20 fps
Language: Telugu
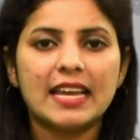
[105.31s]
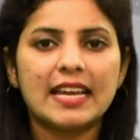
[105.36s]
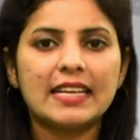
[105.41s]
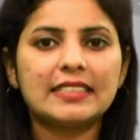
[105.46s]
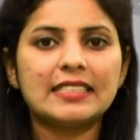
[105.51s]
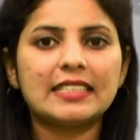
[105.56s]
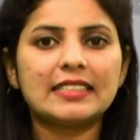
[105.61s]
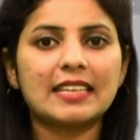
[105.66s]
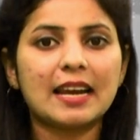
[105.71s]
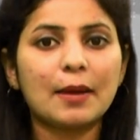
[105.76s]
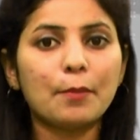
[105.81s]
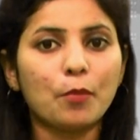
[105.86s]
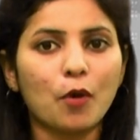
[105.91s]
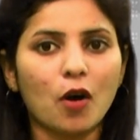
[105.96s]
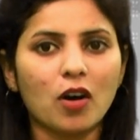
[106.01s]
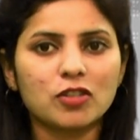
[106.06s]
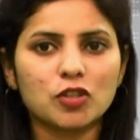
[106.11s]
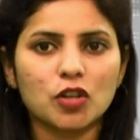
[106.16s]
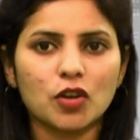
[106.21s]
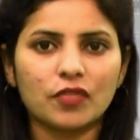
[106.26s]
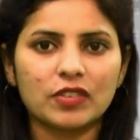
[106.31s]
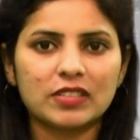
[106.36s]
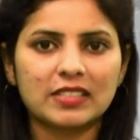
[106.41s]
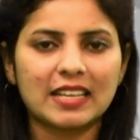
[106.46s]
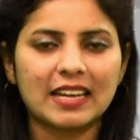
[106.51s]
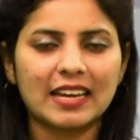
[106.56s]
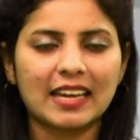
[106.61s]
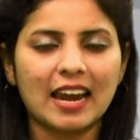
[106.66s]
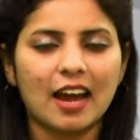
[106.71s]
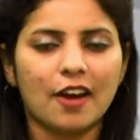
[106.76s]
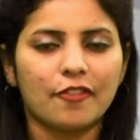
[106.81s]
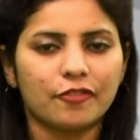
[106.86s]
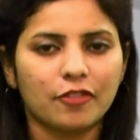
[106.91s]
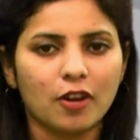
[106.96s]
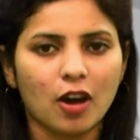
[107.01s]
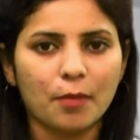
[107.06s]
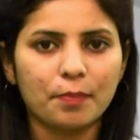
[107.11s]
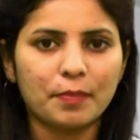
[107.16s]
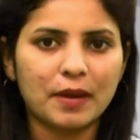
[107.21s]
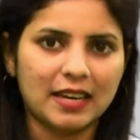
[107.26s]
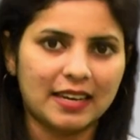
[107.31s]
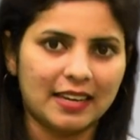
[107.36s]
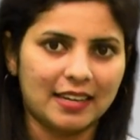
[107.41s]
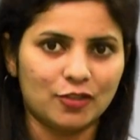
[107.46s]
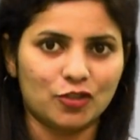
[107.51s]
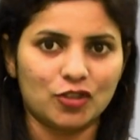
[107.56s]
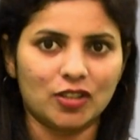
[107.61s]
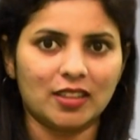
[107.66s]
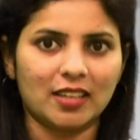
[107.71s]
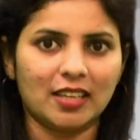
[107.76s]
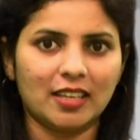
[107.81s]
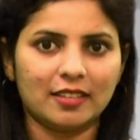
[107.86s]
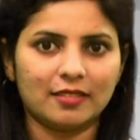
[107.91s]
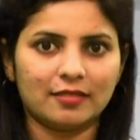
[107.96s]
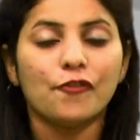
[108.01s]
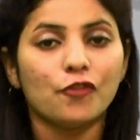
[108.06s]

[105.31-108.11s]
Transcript: ఈ చిత్రం బాక్సాఫీస్ దగ్గర ఫ్లాప్గా నిలిచింది